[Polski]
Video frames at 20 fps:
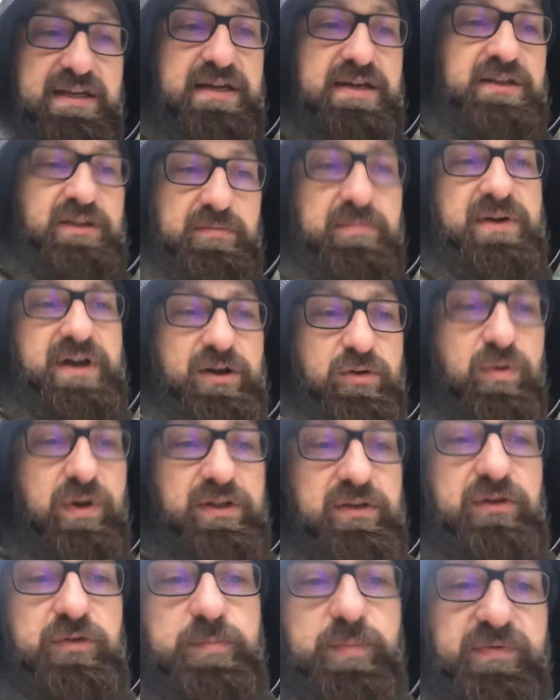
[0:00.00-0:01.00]
no my
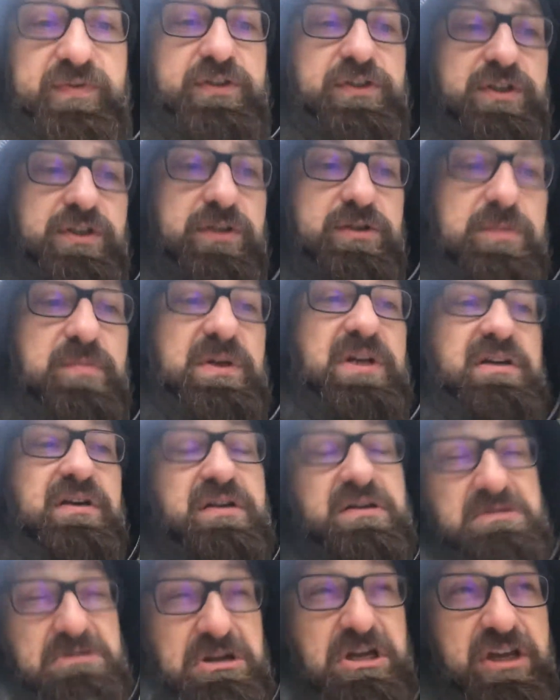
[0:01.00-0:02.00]
akurat odpowiedzieliśmy,
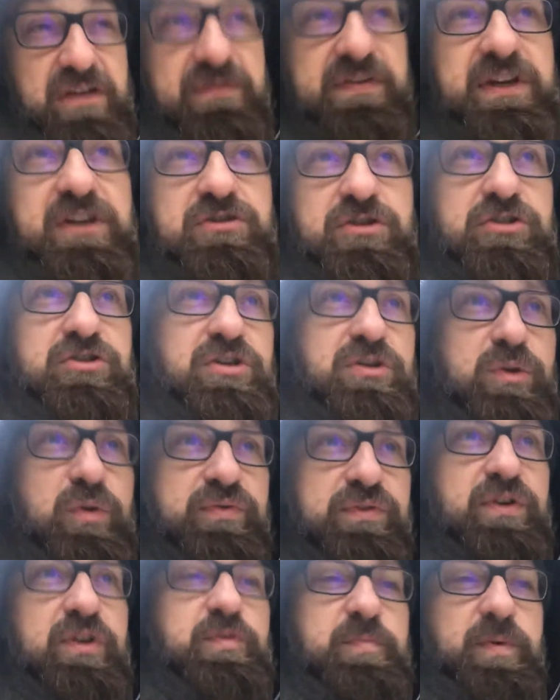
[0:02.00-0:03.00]
większość
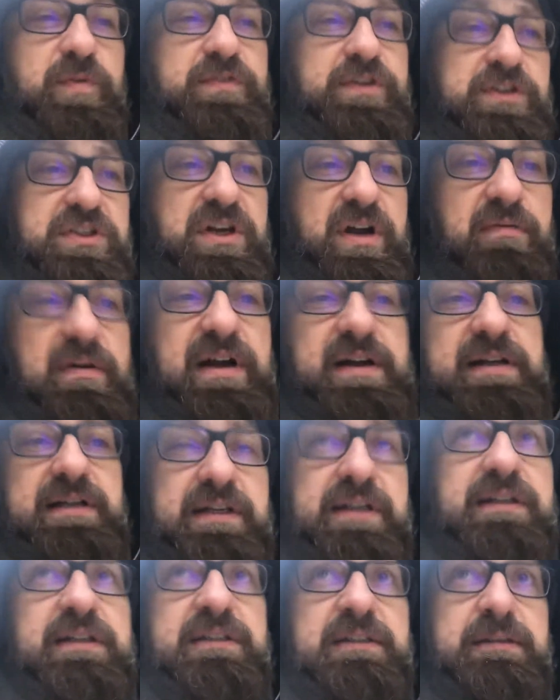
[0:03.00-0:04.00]
Żydów nie odpowiedziała,
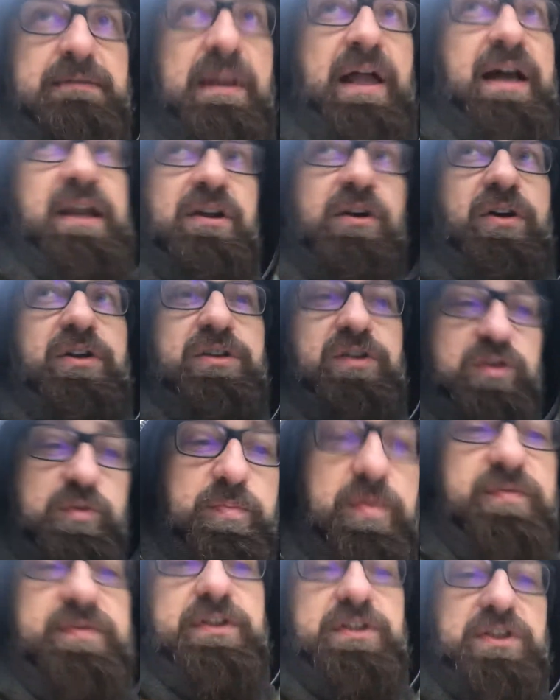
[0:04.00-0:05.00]
ale oni
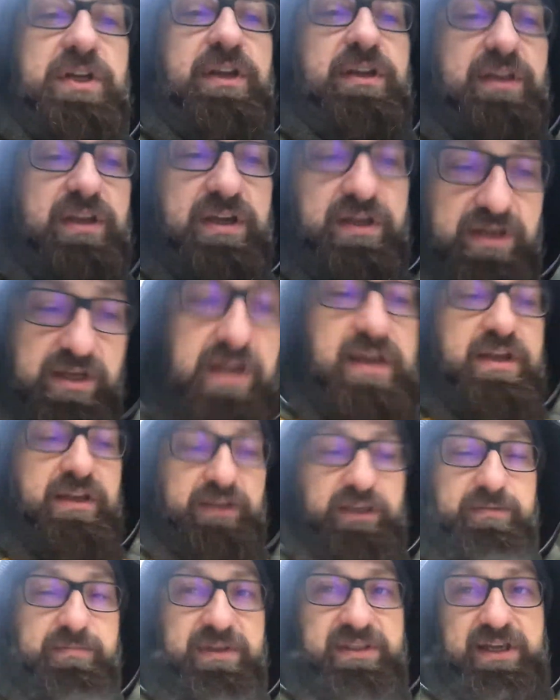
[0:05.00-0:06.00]
odpowiedzieli
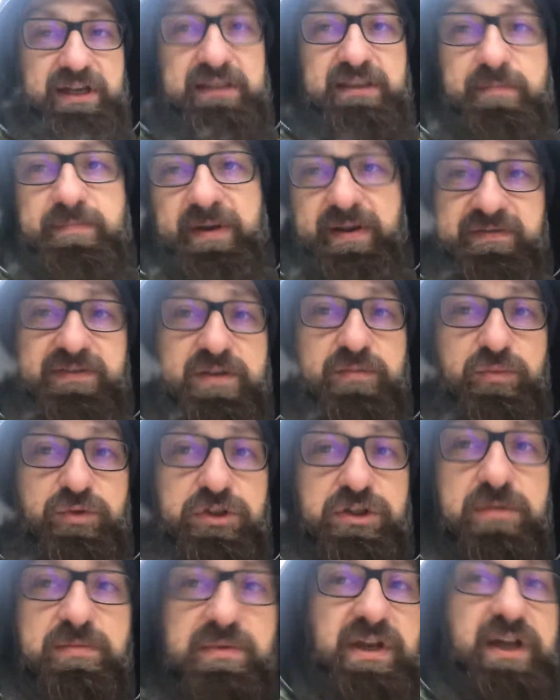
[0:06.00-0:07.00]
i my tak naprawdę
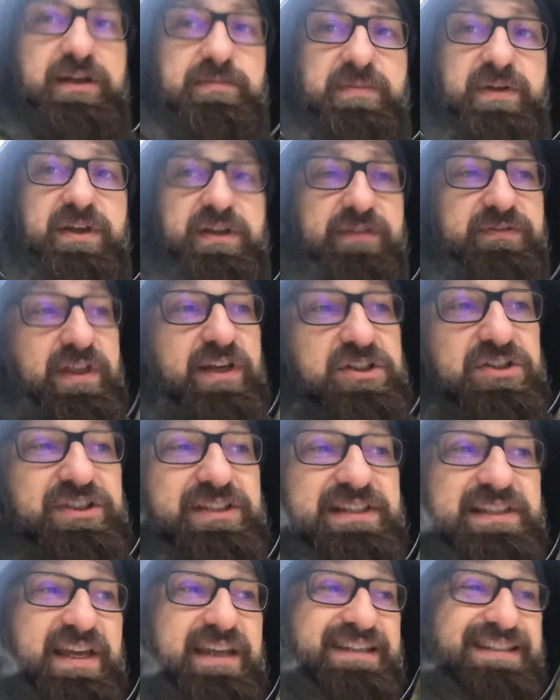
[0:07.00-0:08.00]
musimy jakby w naszych
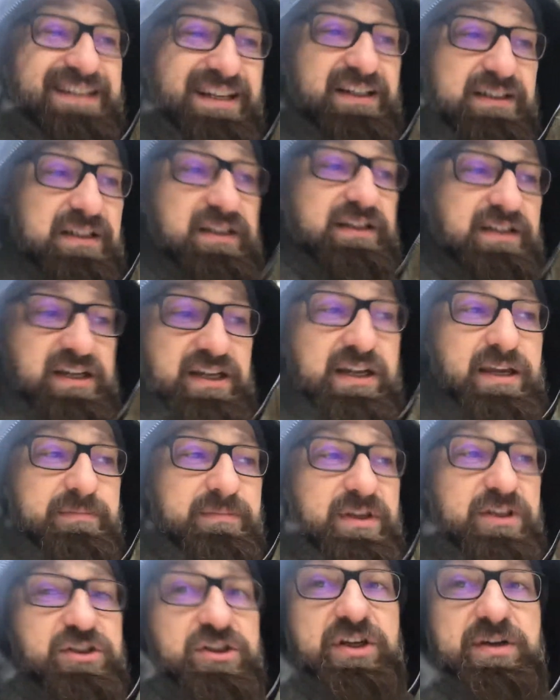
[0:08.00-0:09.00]
sercach
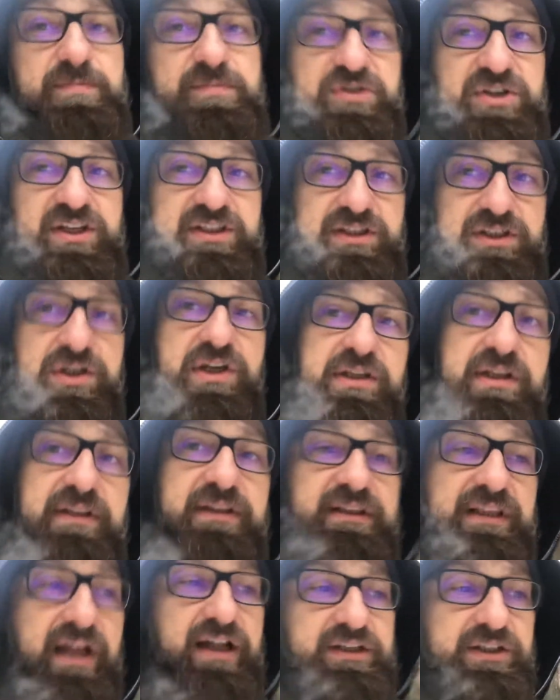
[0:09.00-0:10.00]
mieć przestrzeń
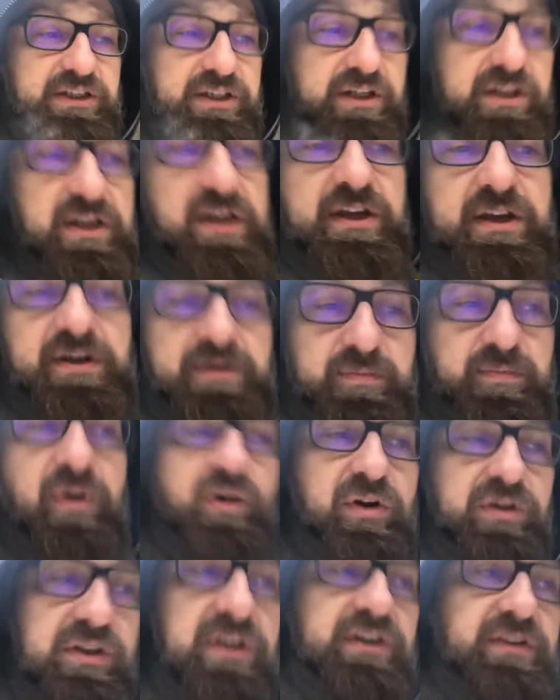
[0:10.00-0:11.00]
dla nich, bo
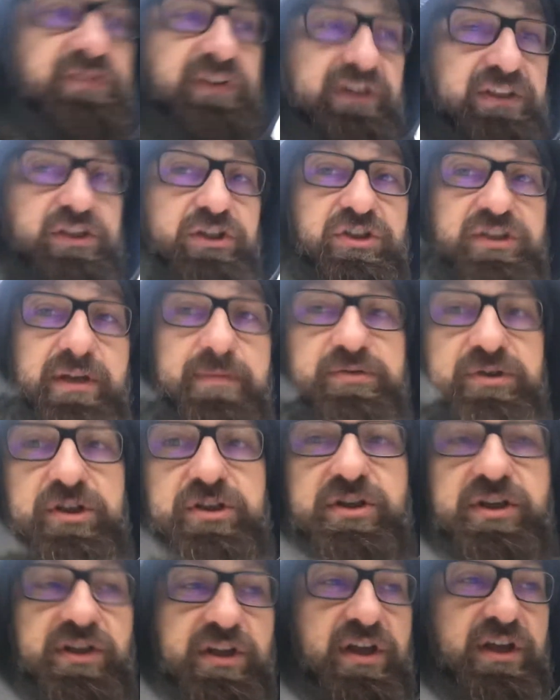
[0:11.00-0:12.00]
oni faktycznie
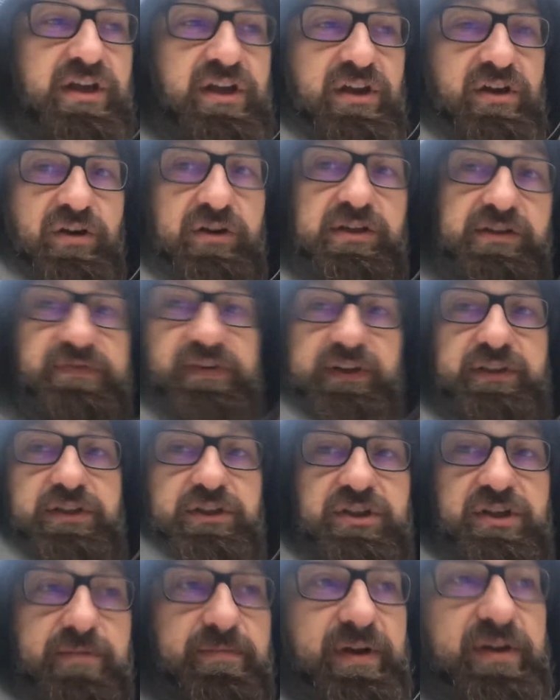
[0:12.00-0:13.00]
przyszli, oni
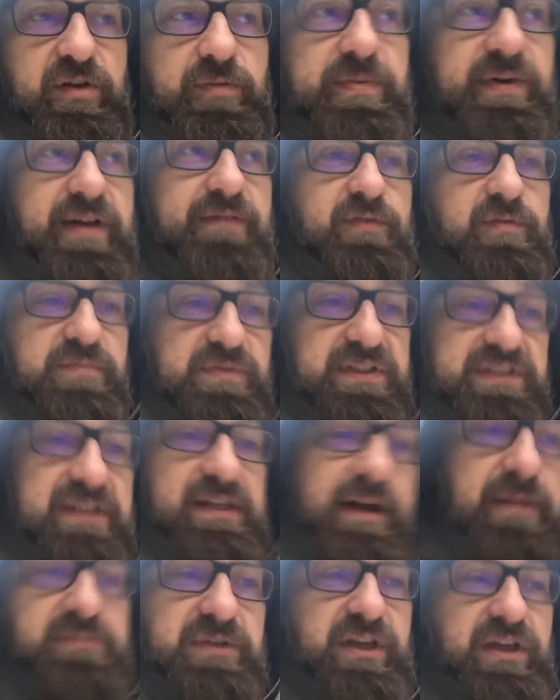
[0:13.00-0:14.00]
faktycznie mają prawo być z
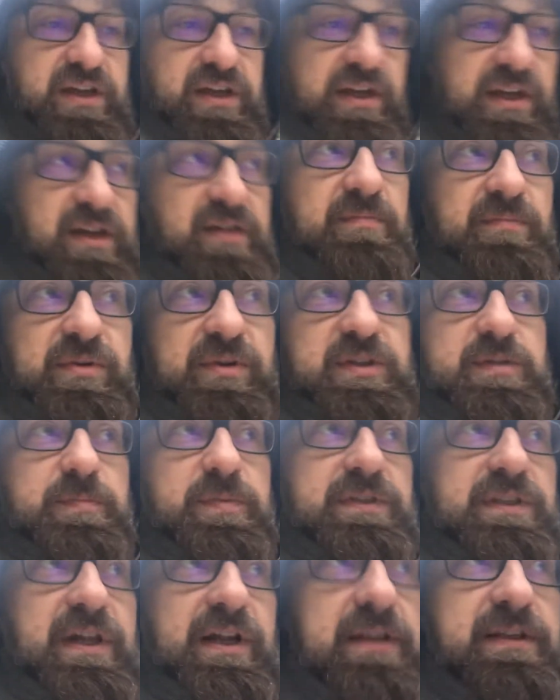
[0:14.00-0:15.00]
nami, bo
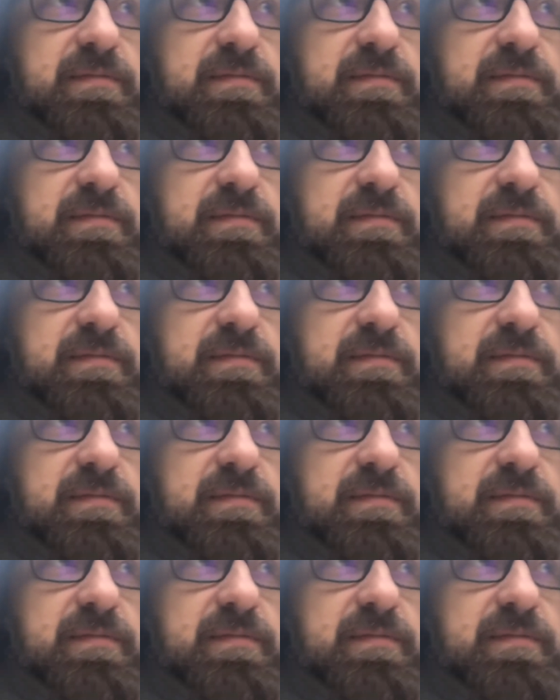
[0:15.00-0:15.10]
rozpoznali